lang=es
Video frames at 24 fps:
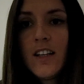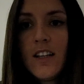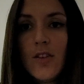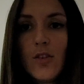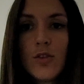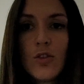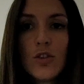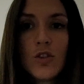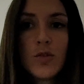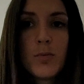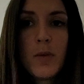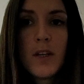en
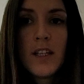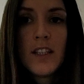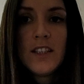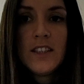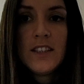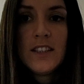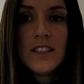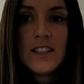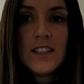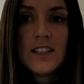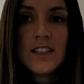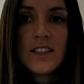otros
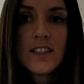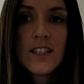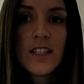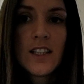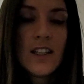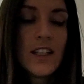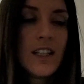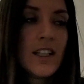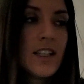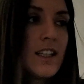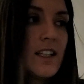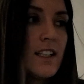países
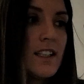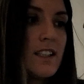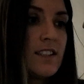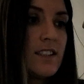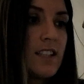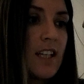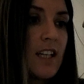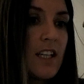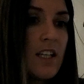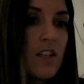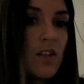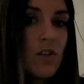gente que
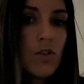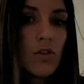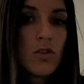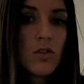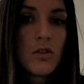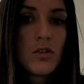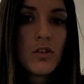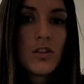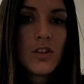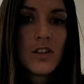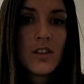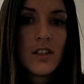se ha
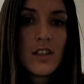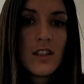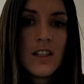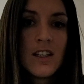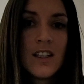ido